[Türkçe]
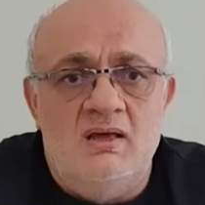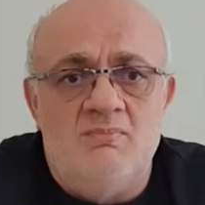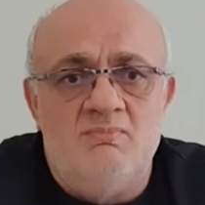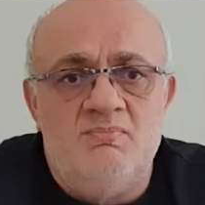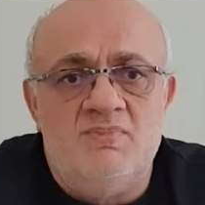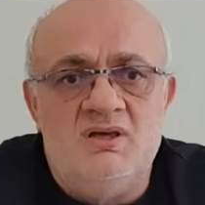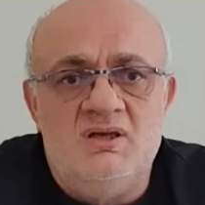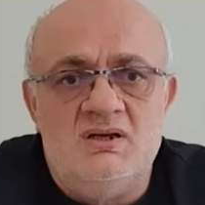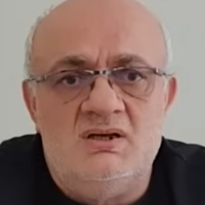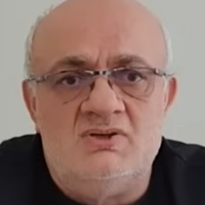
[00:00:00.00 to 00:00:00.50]

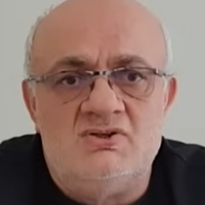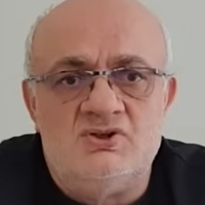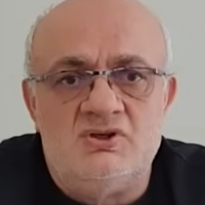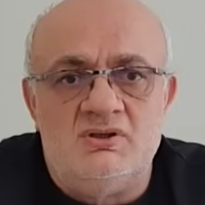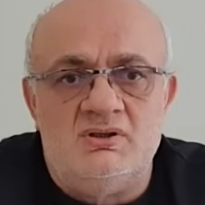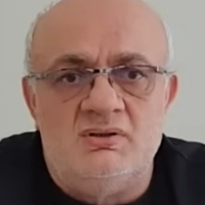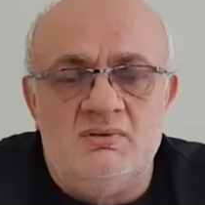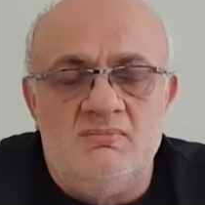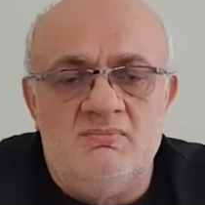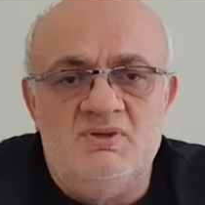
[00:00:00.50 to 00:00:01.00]

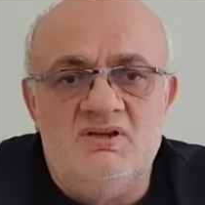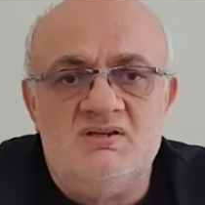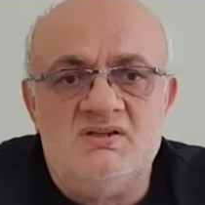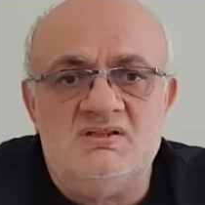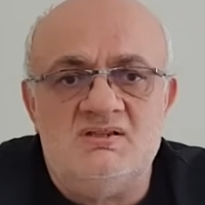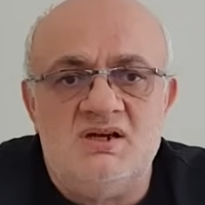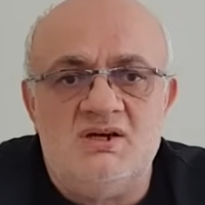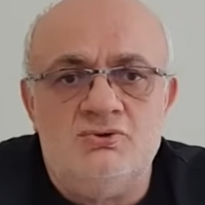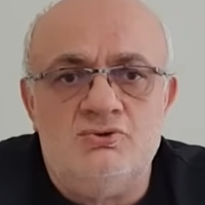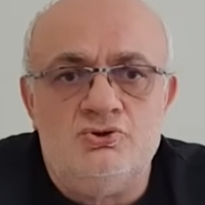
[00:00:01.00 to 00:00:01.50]
miracın bir
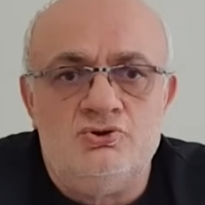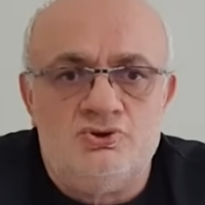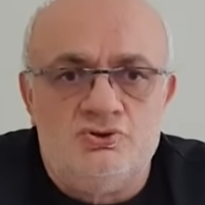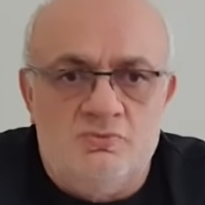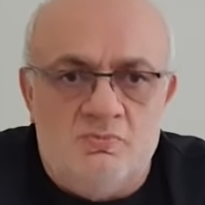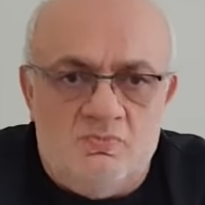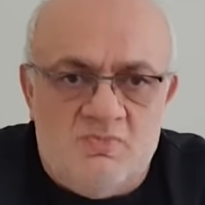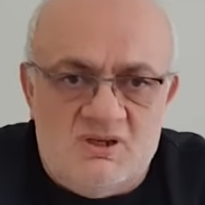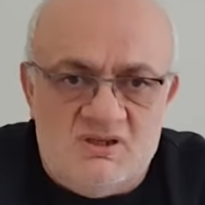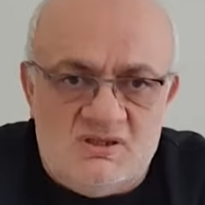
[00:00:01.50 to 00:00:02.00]

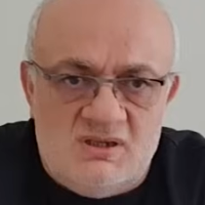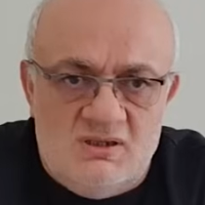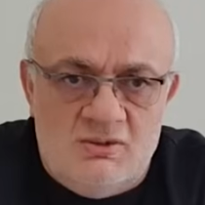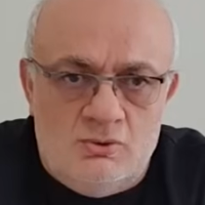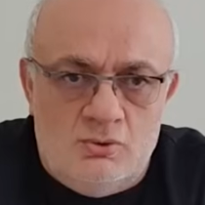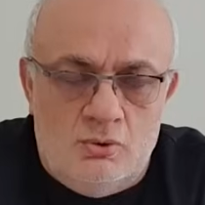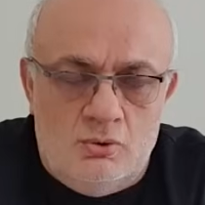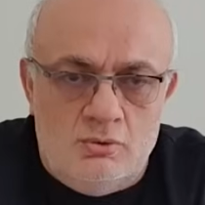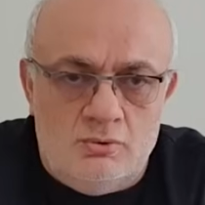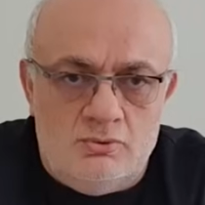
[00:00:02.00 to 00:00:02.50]
zerdüst masalı
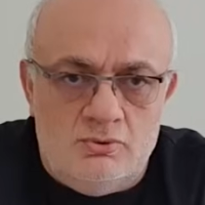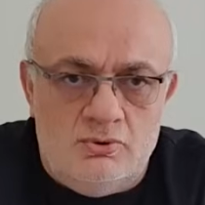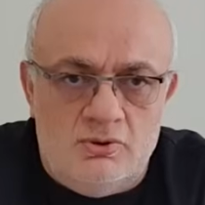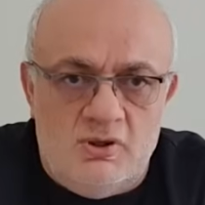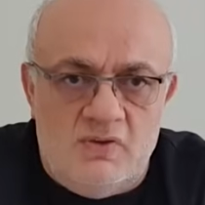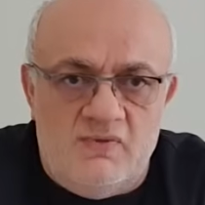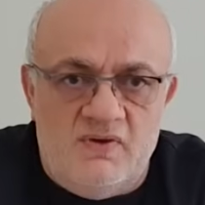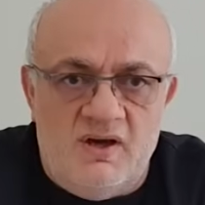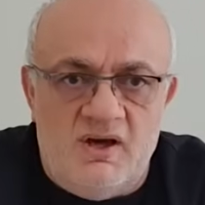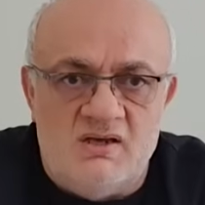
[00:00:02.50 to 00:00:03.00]

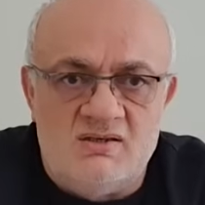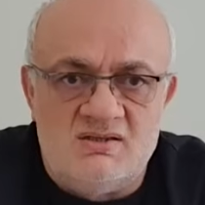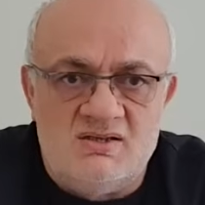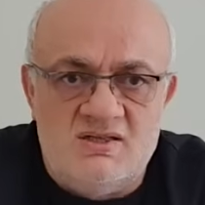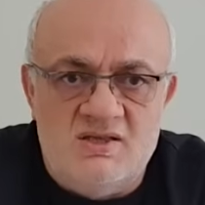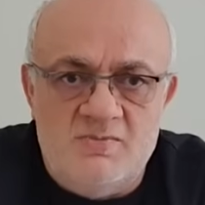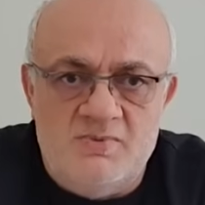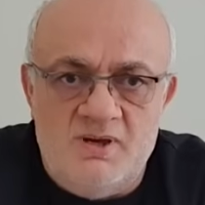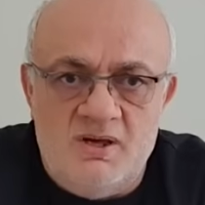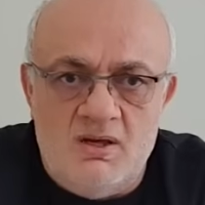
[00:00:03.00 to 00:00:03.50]
olduğunu ve
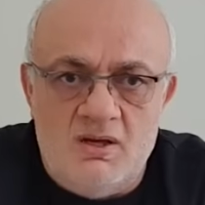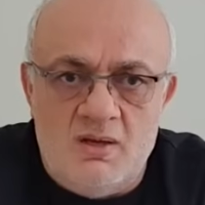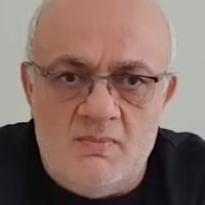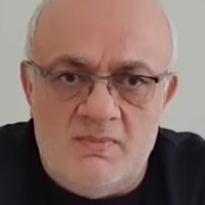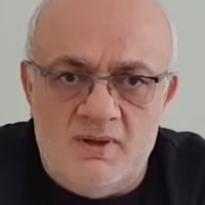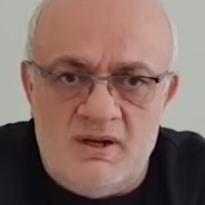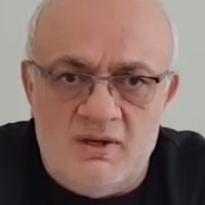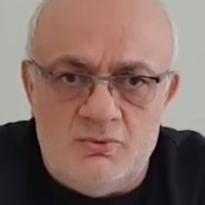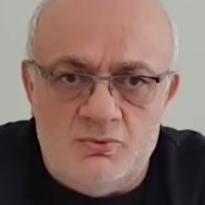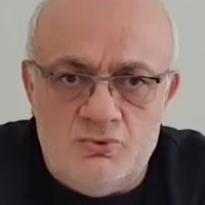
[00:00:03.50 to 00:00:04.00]
Hazreti
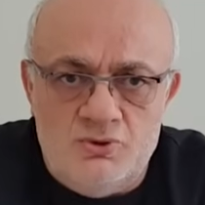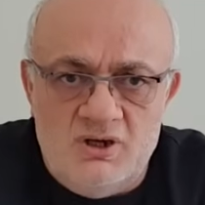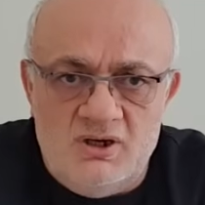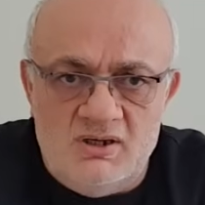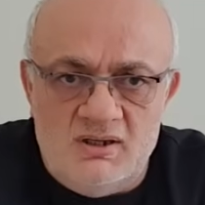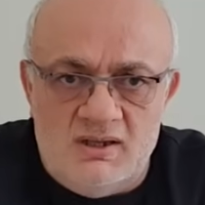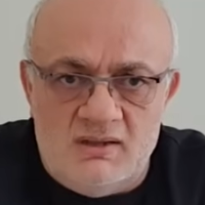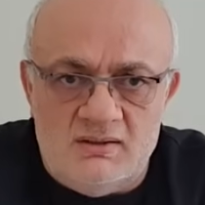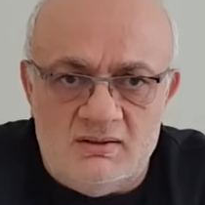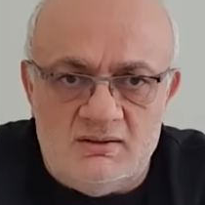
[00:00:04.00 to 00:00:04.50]
Peygamber'e
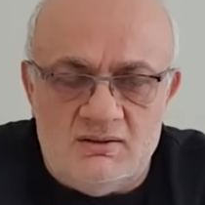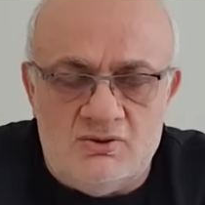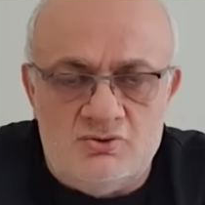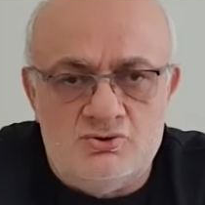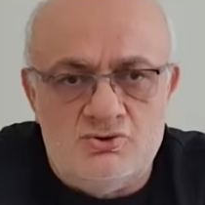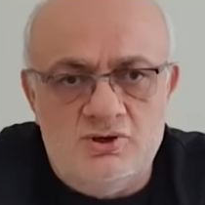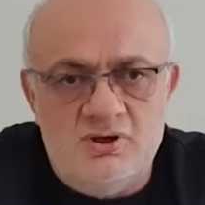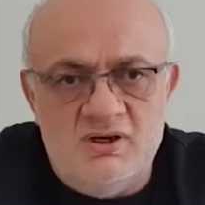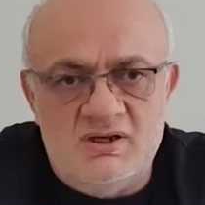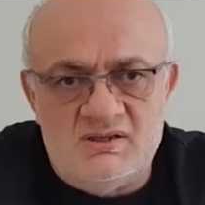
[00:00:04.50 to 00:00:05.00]
uyarlandığını
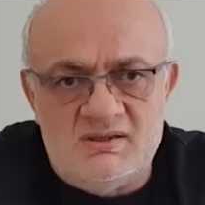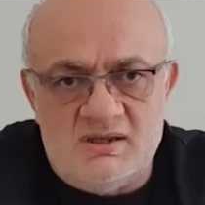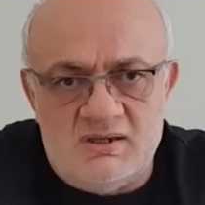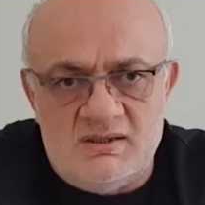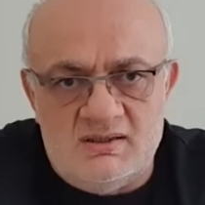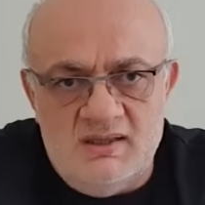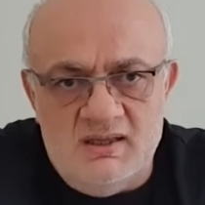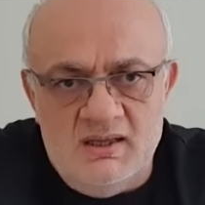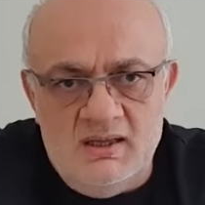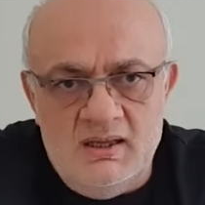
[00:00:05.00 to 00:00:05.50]

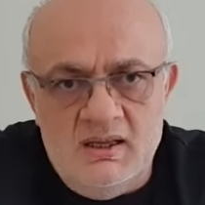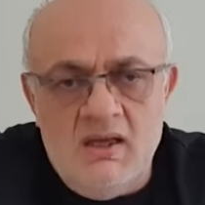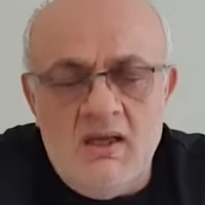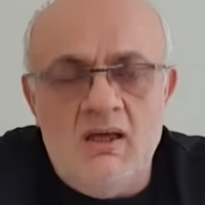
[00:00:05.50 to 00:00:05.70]
söylesek de